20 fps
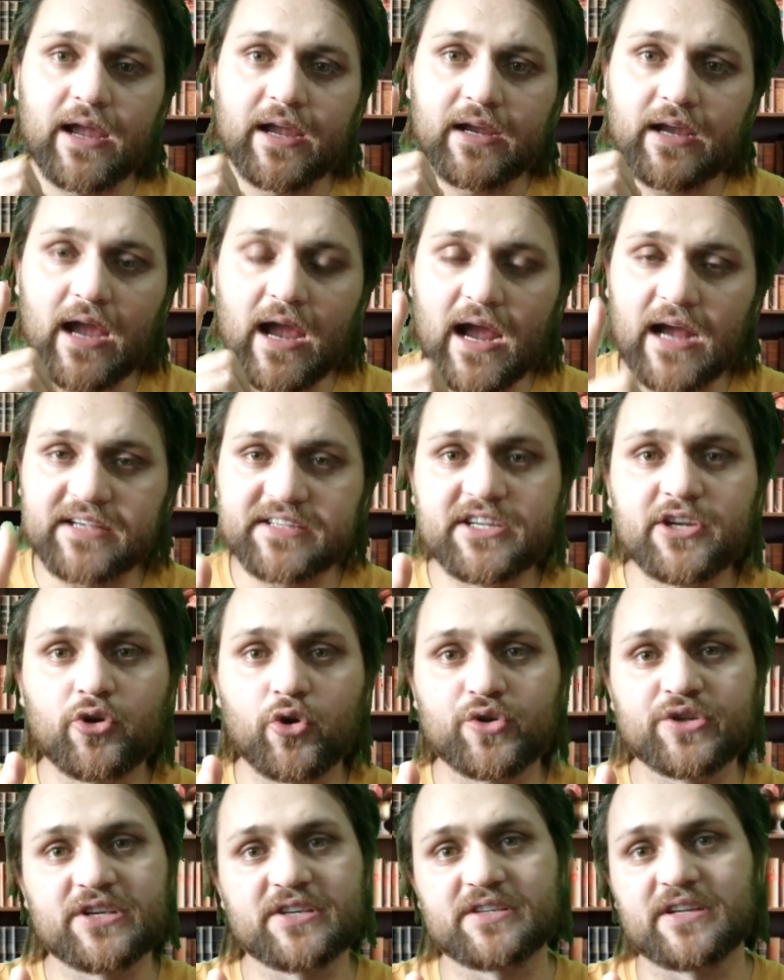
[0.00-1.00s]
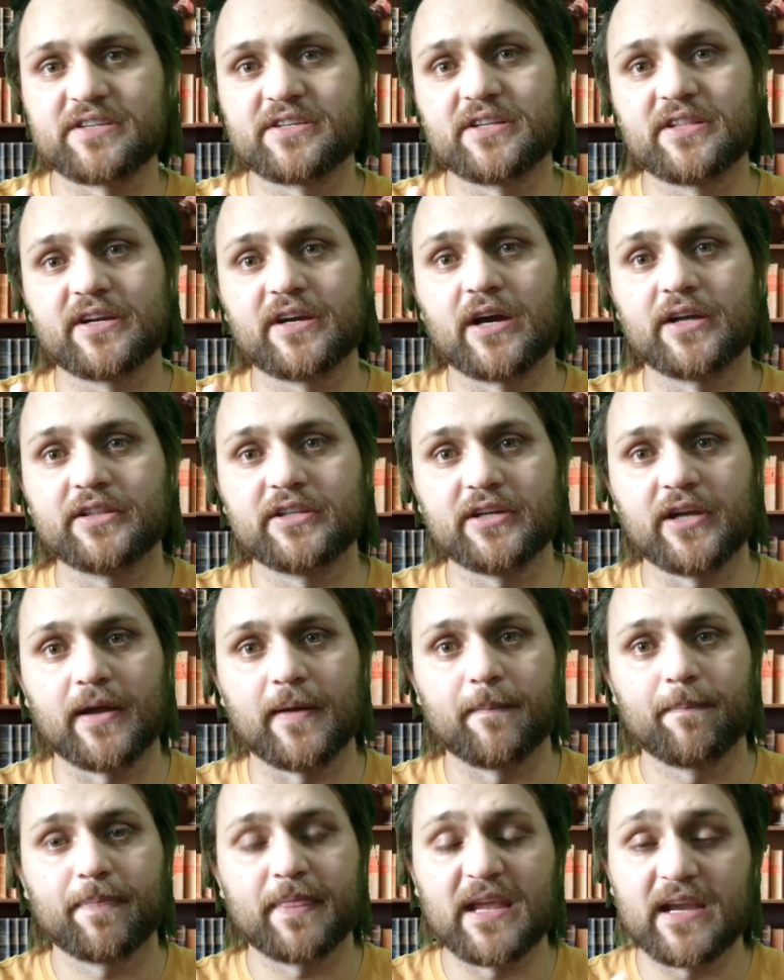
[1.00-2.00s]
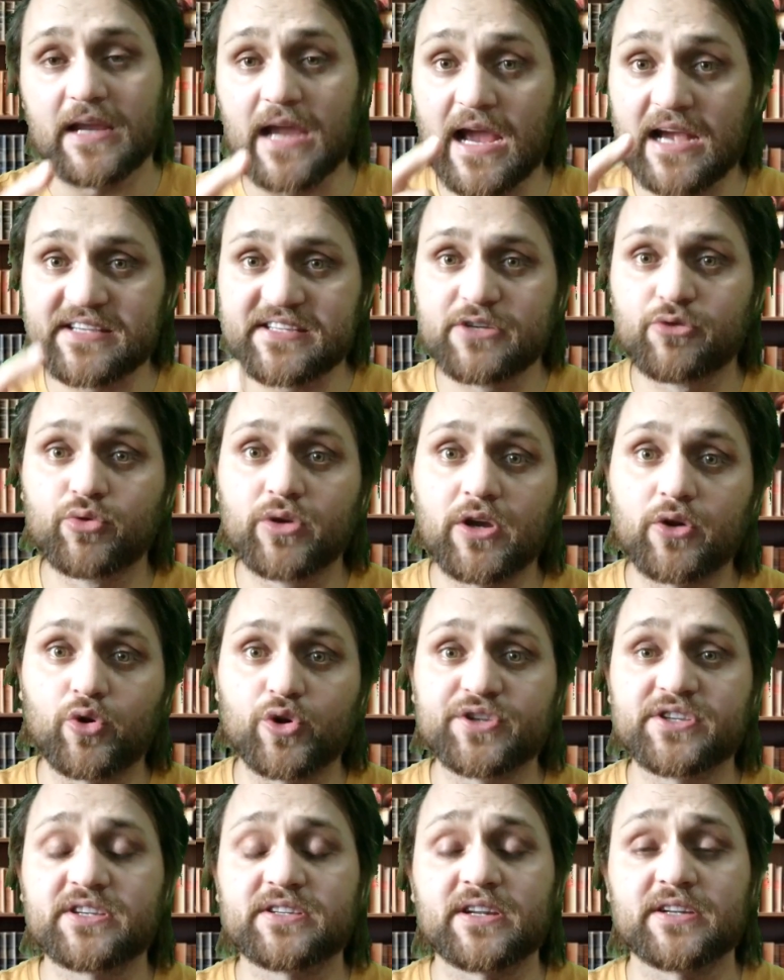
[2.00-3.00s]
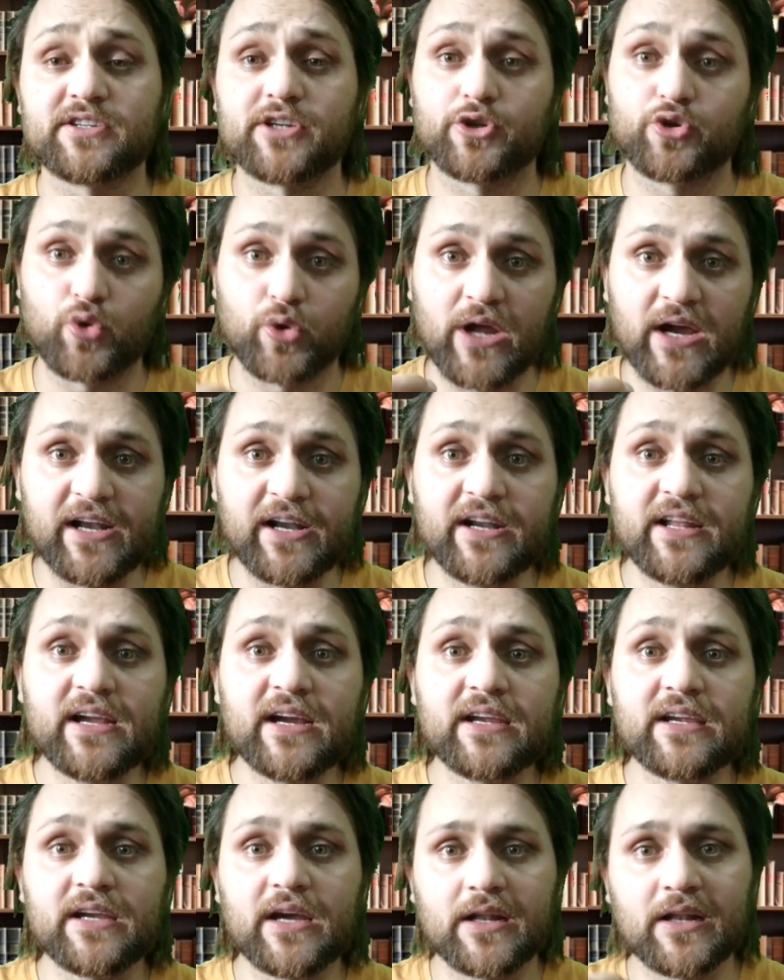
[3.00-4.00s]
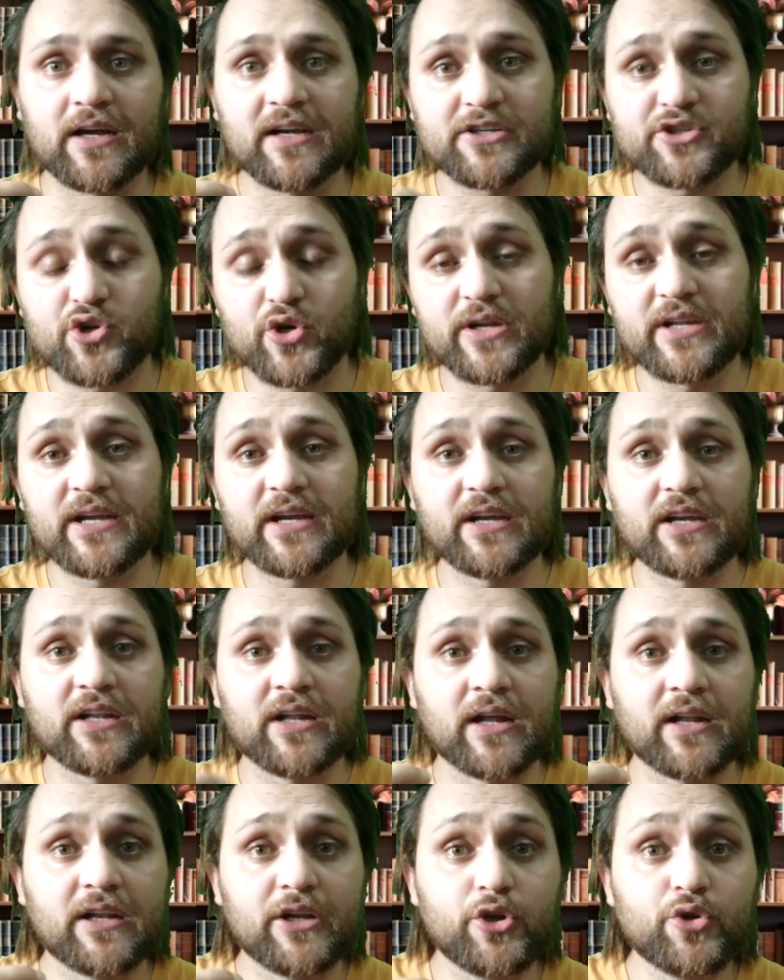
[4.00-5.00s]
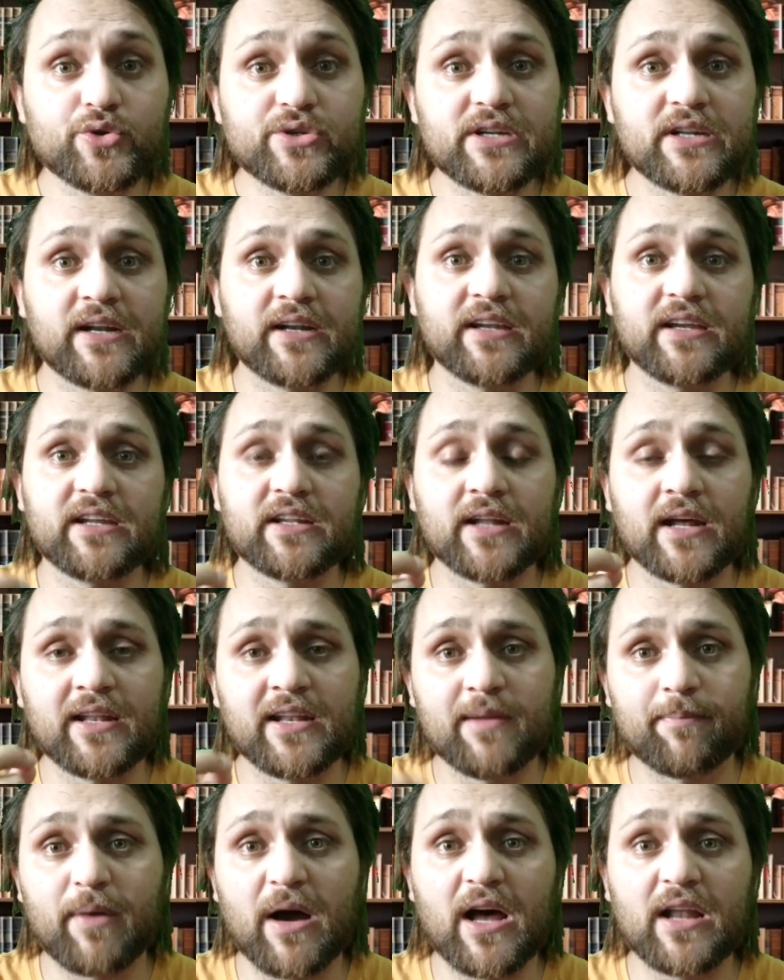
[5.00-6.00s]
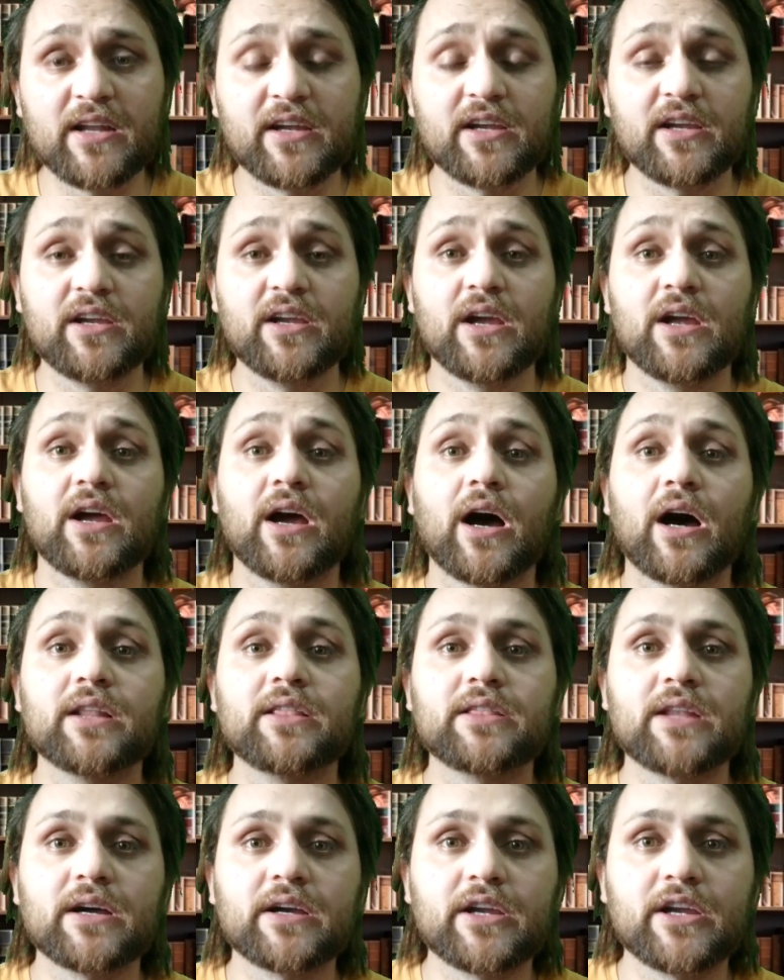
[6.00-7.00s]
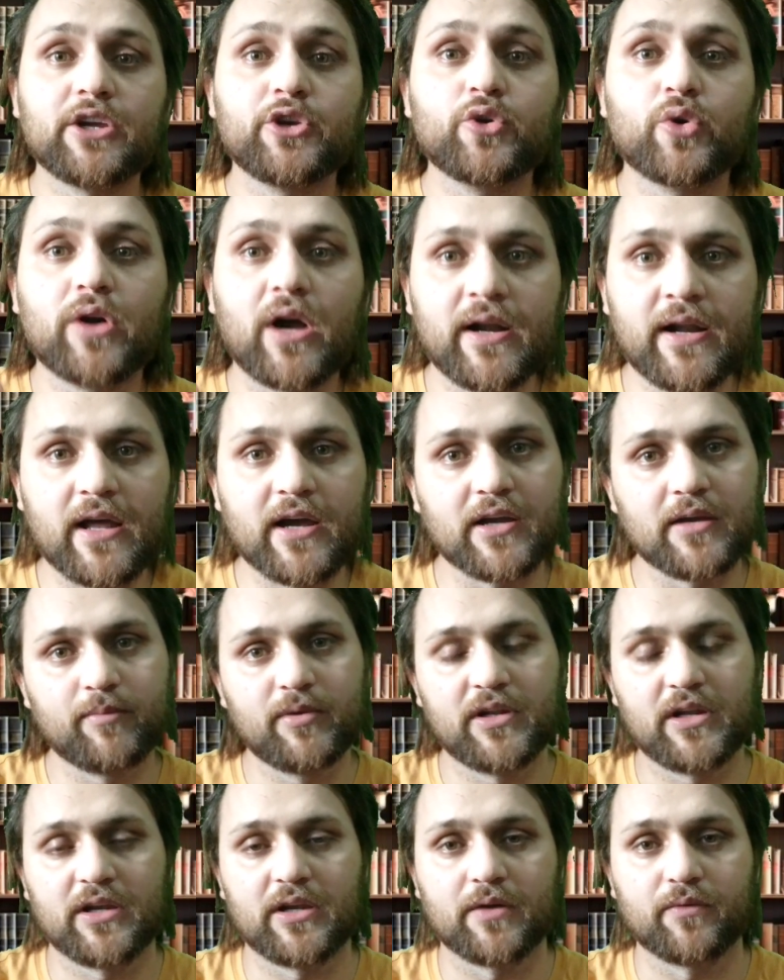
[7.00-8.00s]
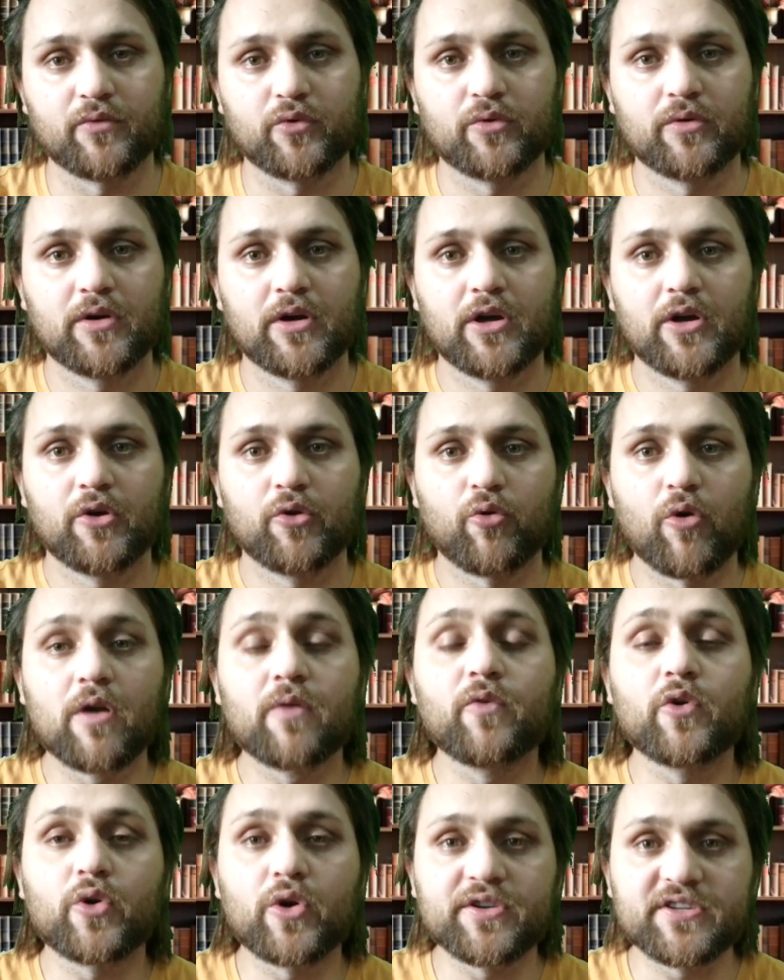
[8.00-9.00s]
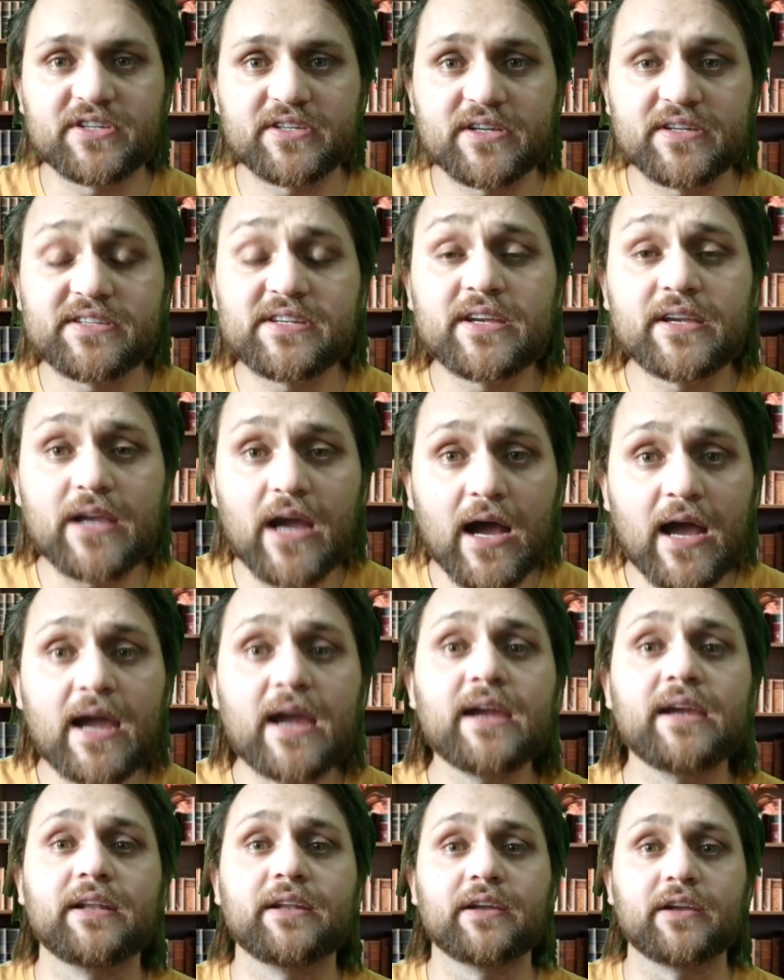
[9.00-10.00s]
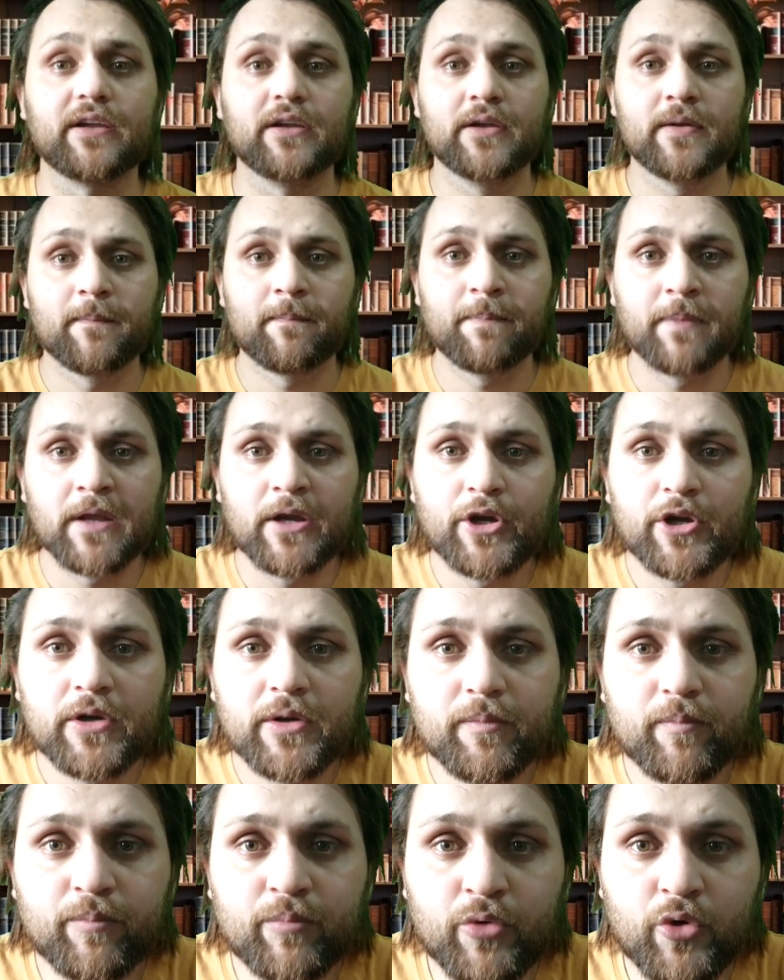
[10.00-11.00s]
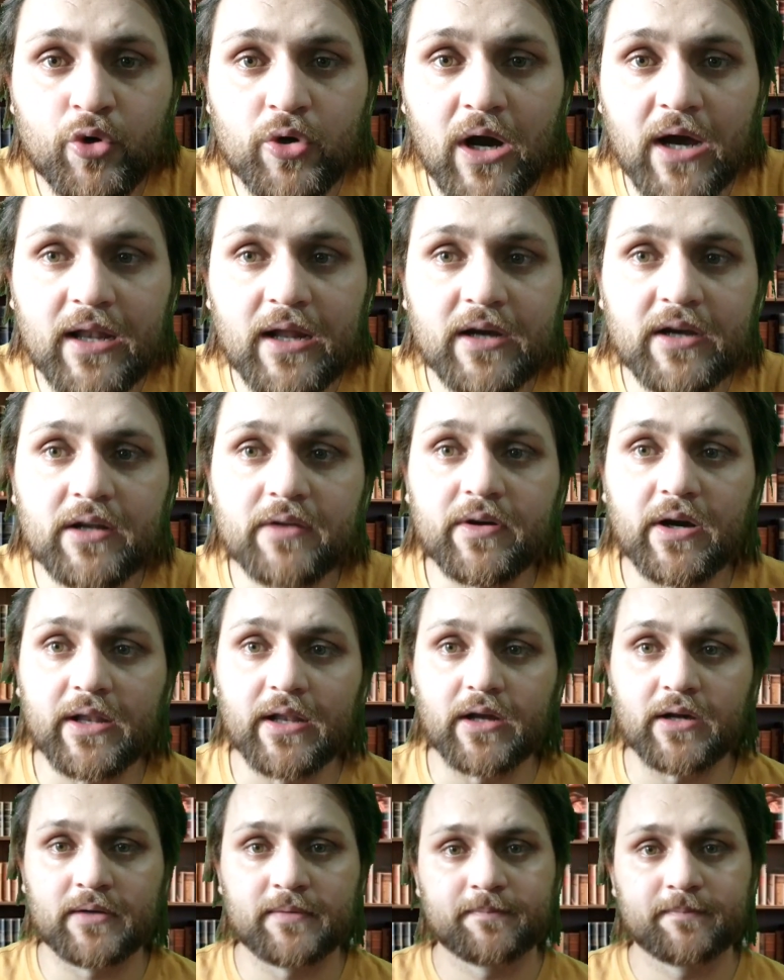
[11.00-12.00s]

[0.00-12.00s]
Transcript: एक ऐसी कंसिस्टेंसी दिखाती है एक ऐसी उनकी कंसिस्टेंसी है जो ना इंडिया की है ना ऑस्ट्रेलिया की ना न्यूजीलैंड की ना नेपाल की हत्या के युगंडा की भी नहीं है वो और वो कंसिस्टेंसी क्या है इनकी मुंह काला करवा